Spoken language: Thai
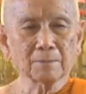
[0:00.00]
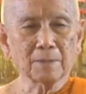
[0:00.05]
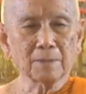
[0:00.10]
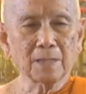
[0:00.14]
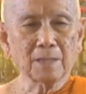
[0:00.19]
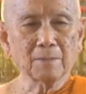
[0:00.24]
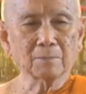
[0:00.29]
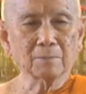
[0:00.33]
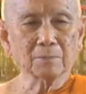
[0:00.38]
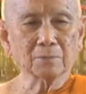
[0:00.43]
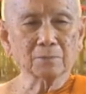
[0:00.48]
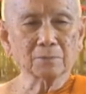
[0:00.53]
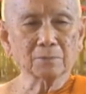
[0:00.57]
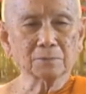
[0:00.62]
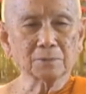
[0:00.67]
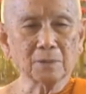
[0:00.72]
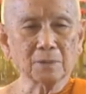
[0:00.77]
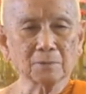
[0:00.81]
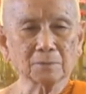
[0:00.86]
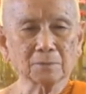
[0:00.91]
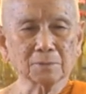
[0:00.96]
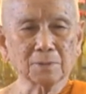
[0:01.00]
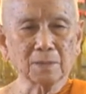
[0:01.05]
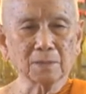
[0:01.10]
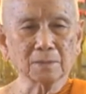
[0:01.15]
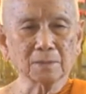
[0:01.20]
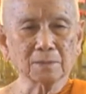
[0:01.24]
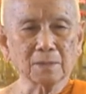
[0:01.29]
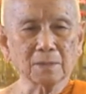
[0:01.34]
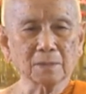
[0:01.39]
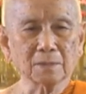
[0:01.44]
ความรู้เท่าทั
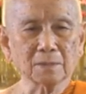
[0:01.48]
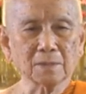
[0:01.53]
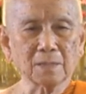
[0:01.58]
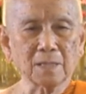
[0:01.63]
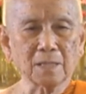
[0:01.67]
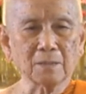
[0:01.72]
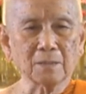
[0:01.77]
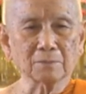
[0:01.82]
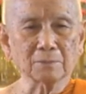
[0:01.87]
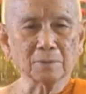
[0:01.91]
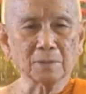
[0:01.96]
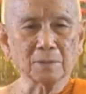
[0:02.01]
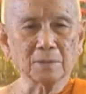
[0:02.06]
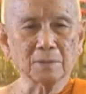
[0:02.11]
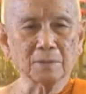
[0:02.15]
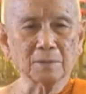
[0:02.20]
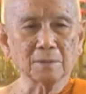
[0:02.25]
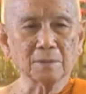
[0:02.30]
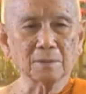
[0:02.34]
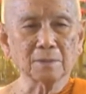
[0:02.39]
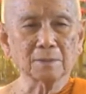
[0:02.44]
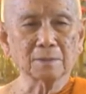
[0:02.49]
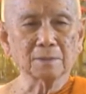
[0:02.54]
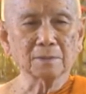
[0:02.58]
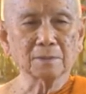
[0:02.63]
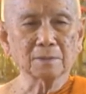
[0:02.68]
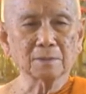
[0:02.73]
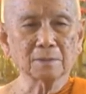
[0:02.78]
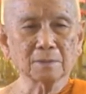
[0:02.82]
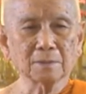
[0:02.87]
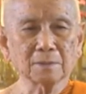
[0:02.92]
นดังกล่าวนี้
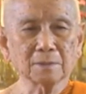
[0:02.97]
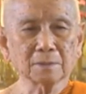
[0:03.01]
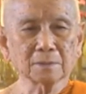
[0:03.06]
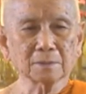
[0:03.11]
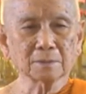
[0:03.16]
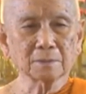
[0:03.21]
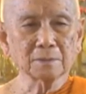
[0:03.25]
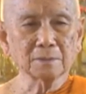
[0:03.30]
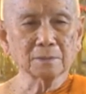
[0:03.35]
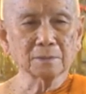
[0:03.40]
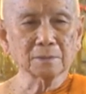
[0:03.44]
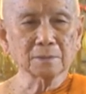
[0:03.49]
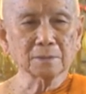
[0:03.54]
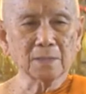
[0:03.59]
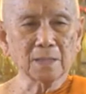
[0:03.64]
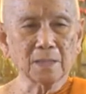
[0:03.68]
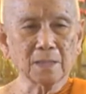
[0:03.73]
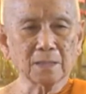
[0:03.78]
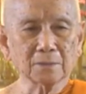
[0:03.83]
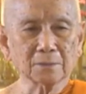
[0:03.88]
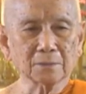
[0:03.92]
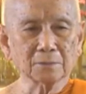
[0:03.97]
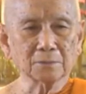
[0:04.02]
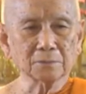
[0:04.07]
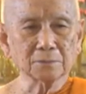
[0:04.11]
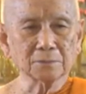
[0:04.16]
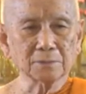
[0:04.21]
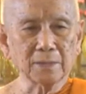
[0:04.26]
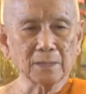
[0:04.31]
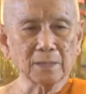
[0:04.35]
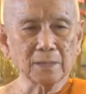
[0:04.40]
คือการ
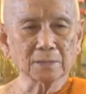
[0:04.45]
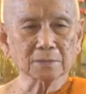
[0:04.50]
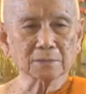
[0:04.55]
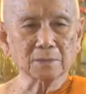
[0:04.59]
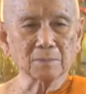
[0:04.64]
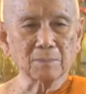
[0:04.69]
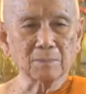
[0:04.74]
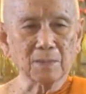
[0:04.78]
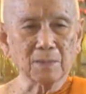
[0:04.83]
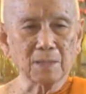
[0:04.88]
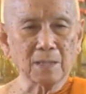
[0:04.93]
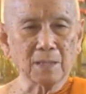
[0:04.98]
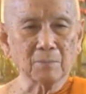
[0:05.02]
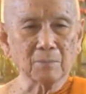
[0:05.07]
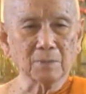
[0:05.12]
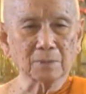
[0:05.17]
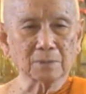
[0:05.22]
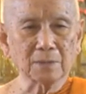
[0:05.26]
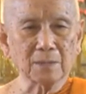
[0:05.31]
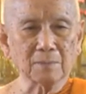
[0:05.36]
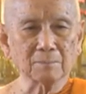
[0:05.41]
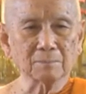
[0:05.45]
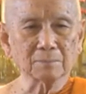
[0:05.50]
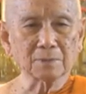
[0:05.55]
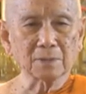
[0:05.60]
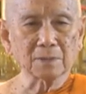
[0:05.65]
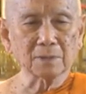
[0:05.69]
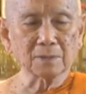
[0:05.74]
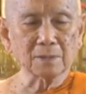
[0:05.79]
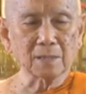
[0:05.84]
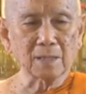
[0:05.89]
รู้แจ้งสภาวธรรม
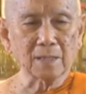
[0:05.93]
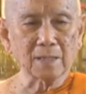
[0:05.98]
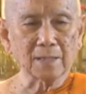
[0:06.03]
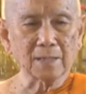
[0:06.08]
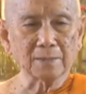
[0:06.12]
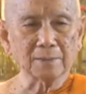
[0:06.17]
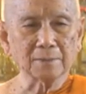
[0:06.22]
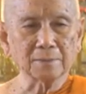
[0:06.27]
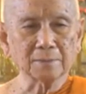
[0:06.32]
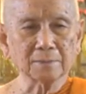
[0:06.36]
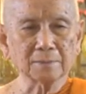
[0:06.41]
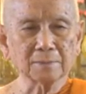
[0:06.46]
ทั้งหลาย